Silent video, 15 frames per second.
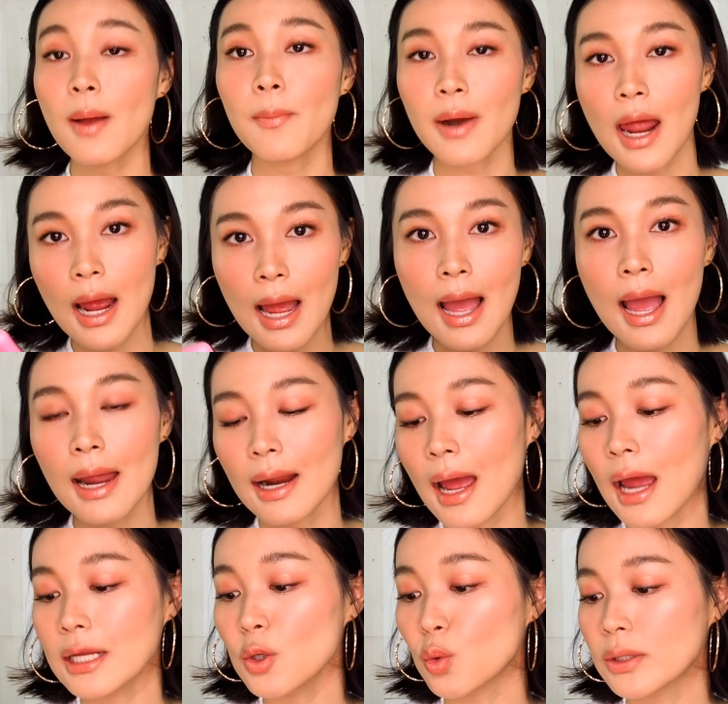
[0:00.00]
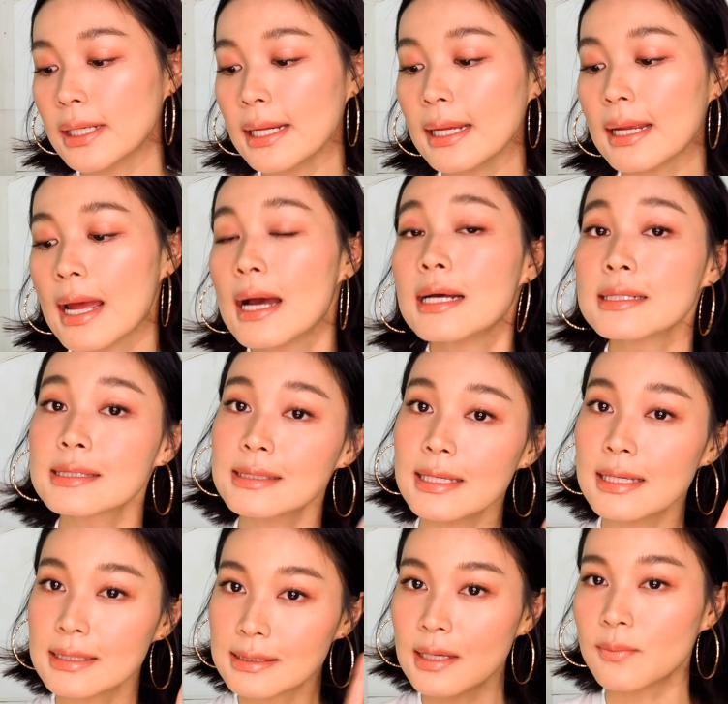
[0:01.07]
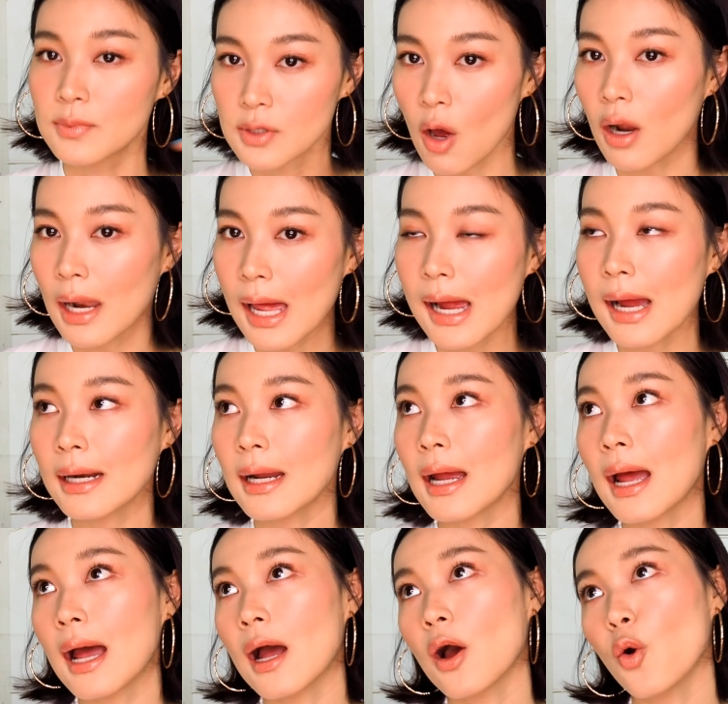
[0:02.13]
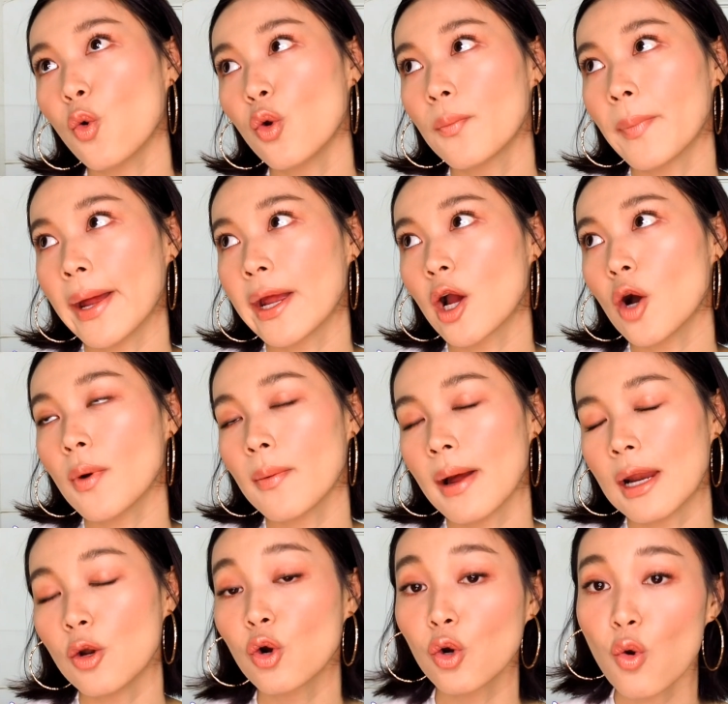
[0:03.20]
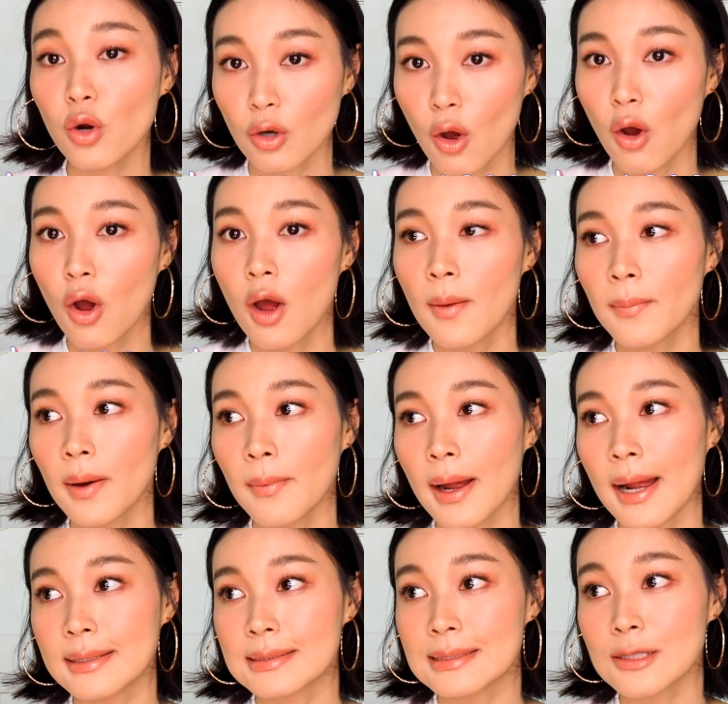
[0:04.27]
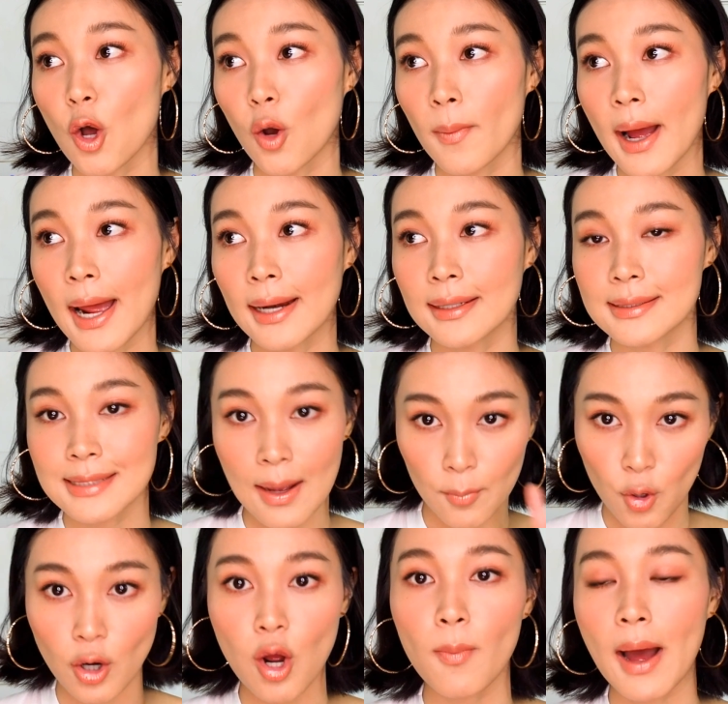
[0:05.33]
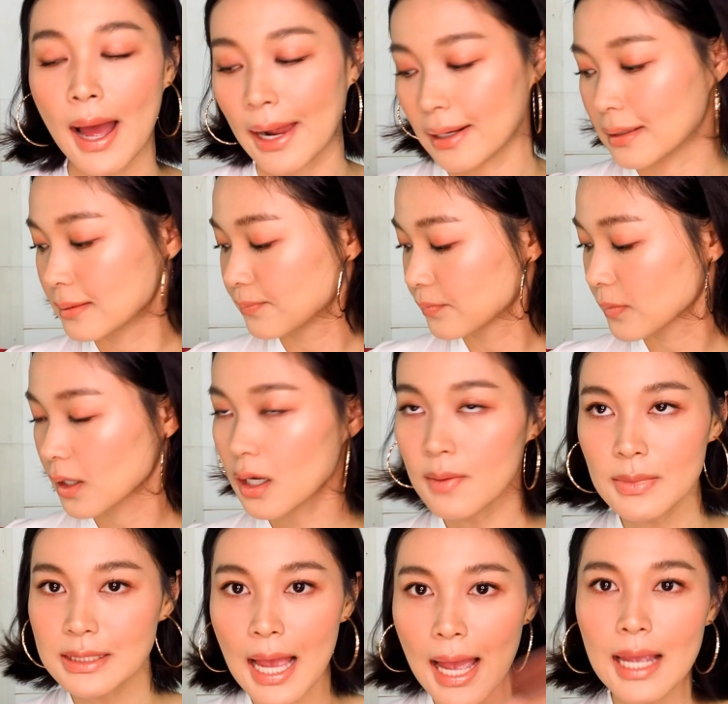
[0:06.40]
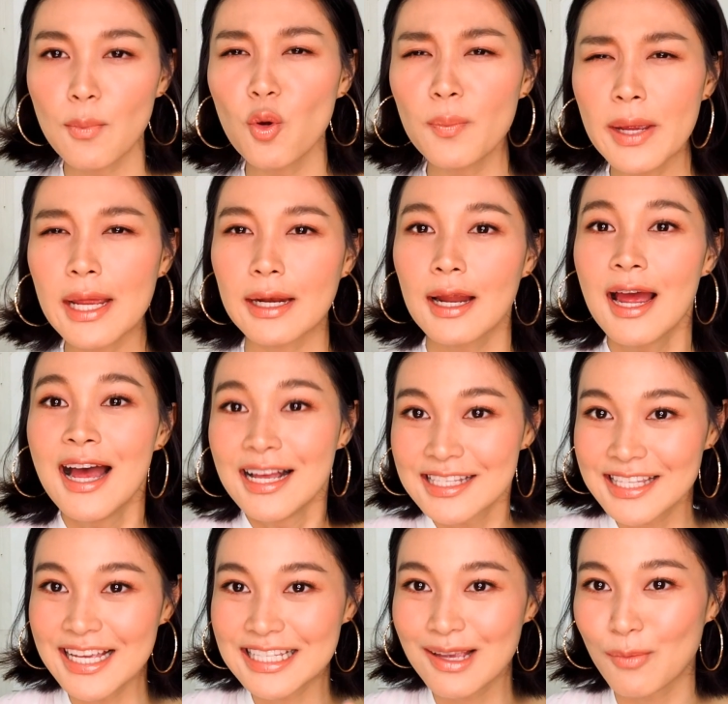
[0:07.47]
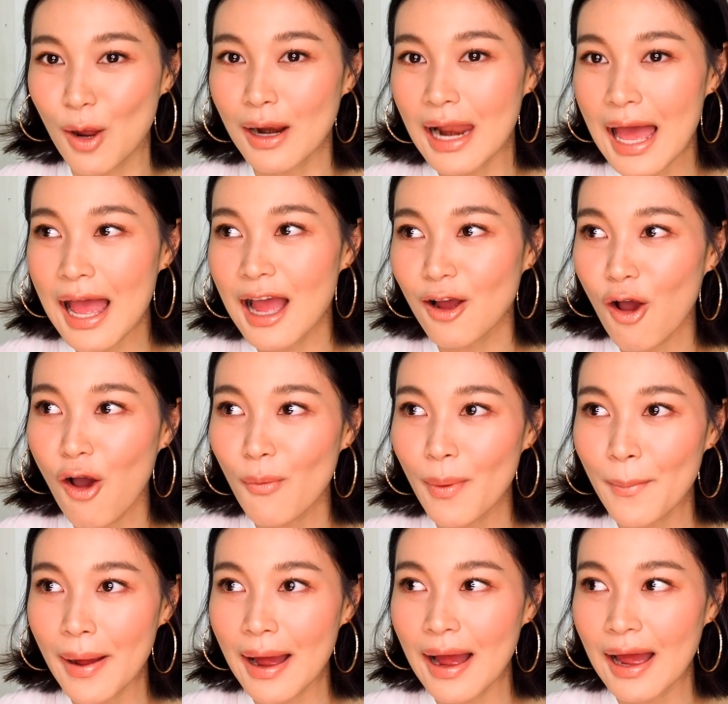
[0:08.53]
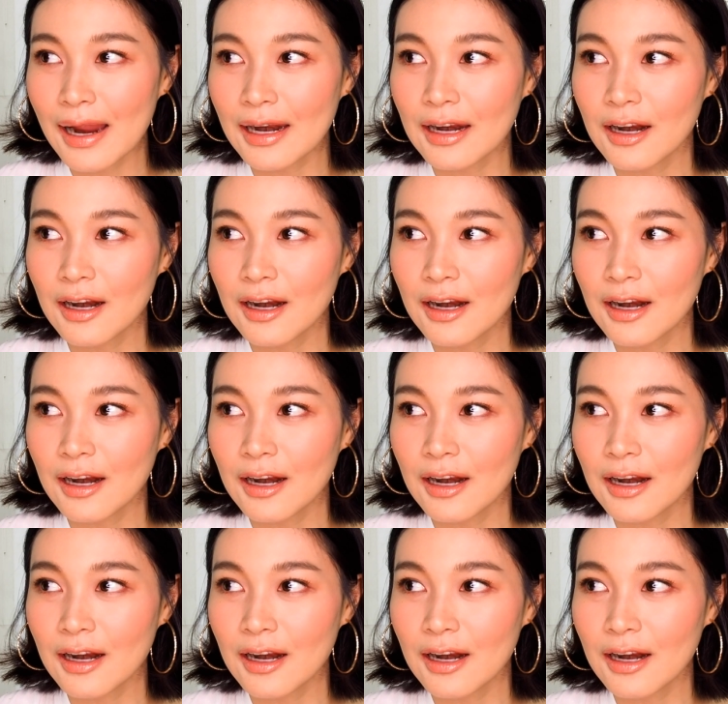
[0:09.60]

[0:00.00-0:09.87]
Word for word: กับราคานะคะ อยู่ที่ 40 ดอลลาร์นะคะ คูณไปก็ประมาณลูก ๆ เนาะ ประมาณ 2,300 กว่าบาทไม่ใช่พูดผิด 40 ดอลลาร์ก็ประมาณ